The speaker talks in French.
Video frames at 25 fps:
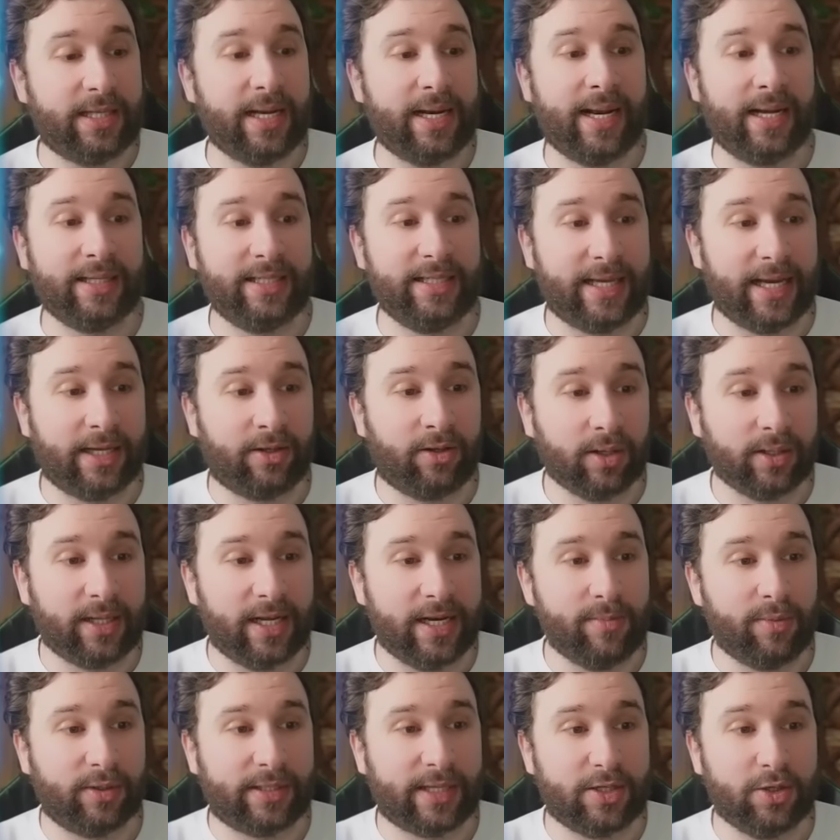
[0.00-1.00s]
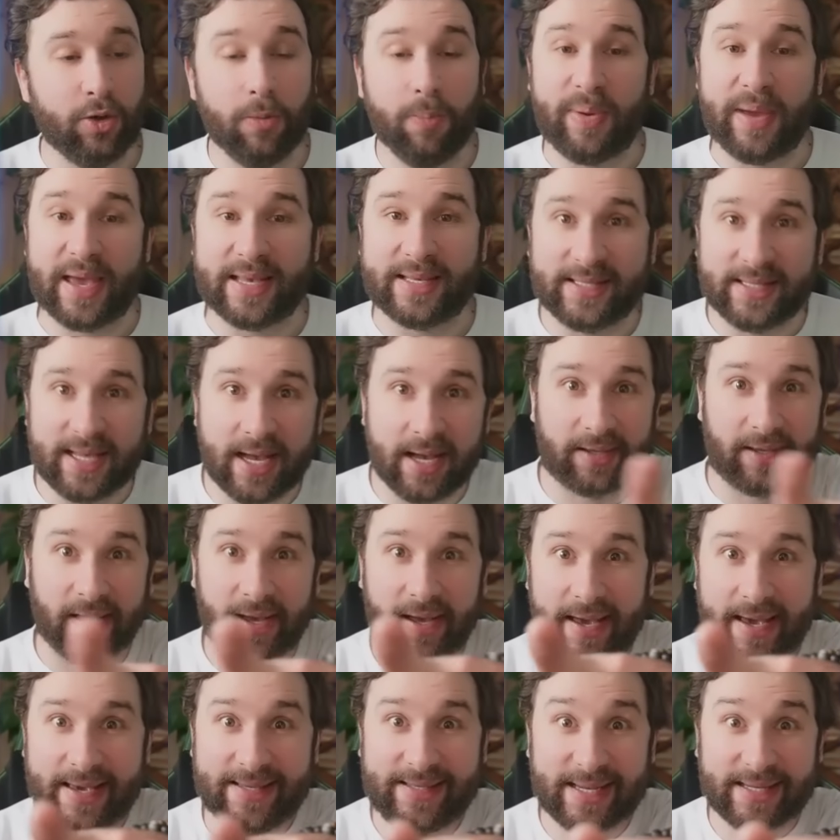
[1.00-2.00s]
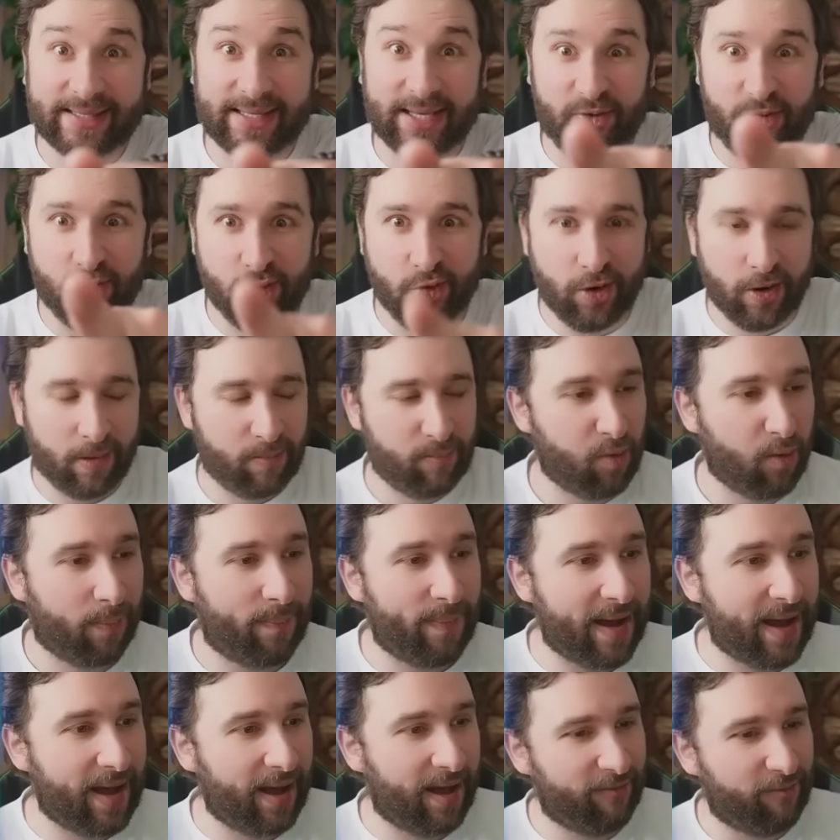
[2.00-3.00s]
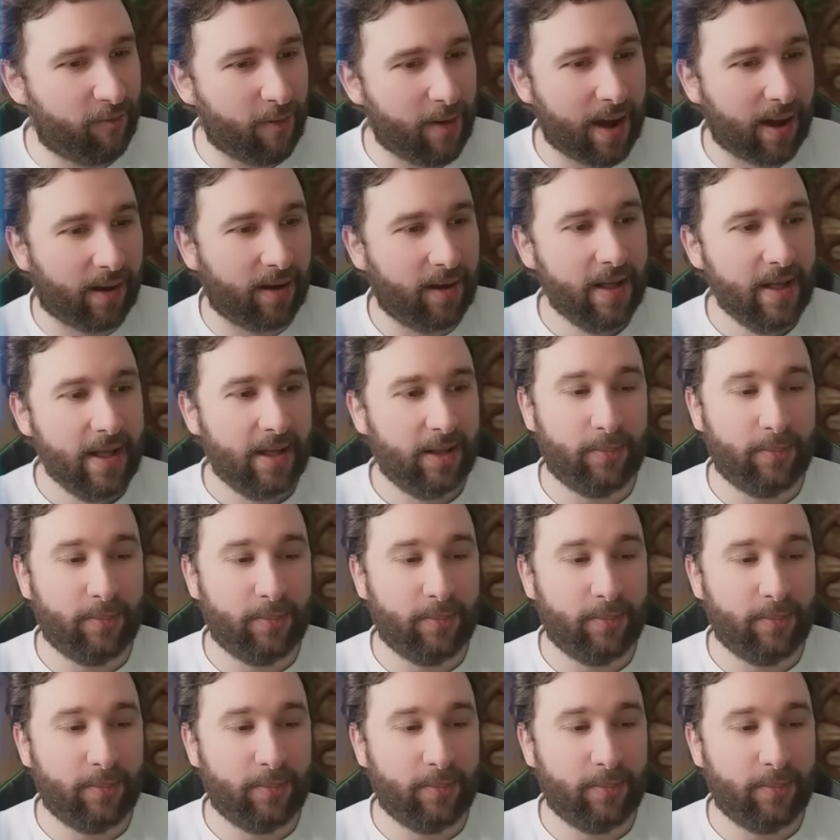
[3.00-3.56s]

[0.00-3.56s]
de l'indicateur d'alimentation PS5. Et ça, c'est cool pour pas avoir